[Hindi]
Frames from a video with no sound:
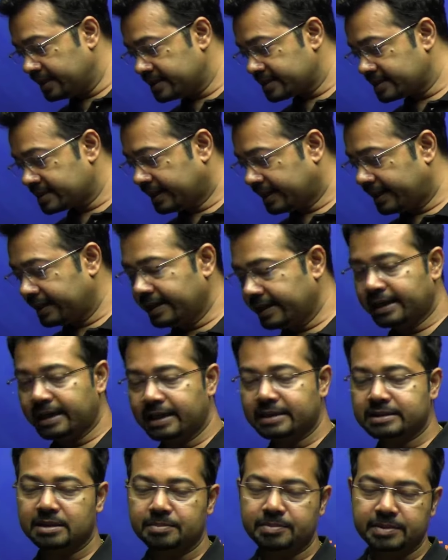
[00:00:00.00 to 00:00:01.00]
ये सारे
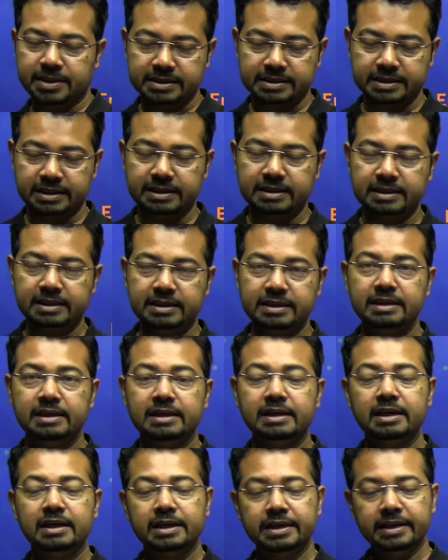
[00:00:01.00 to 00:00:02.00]
क्लास आप कर सकते हैं
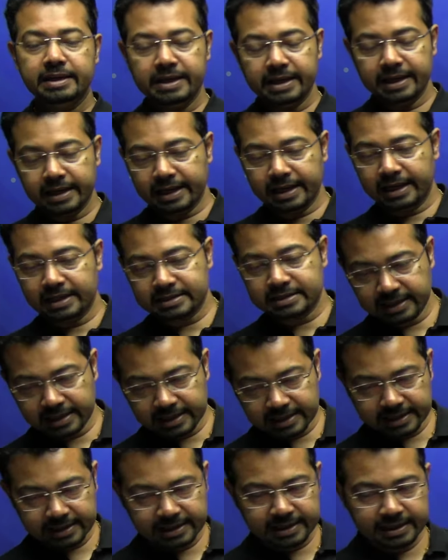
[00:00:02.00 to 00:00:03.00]
ये क्लास
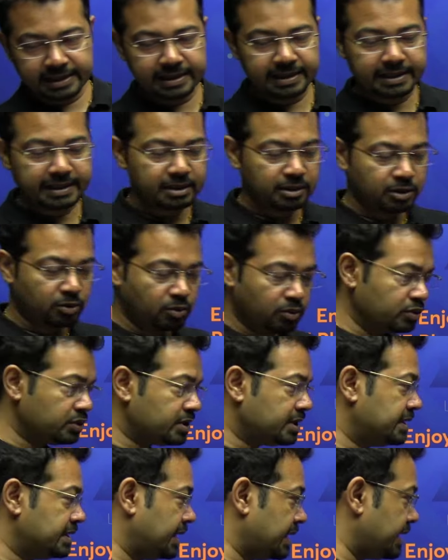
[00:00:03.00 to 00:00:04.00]
करने के लिए
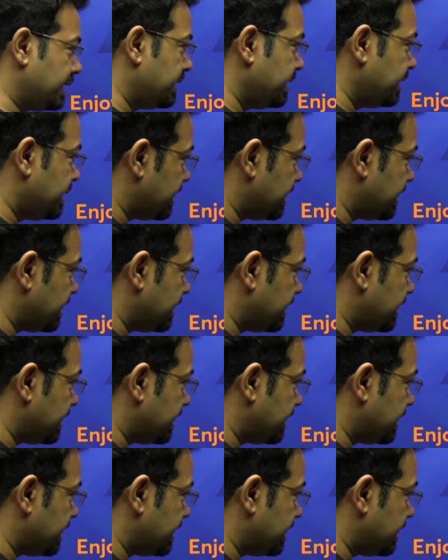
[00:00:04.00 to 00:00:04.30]
कुछ ज़्यादा नहीं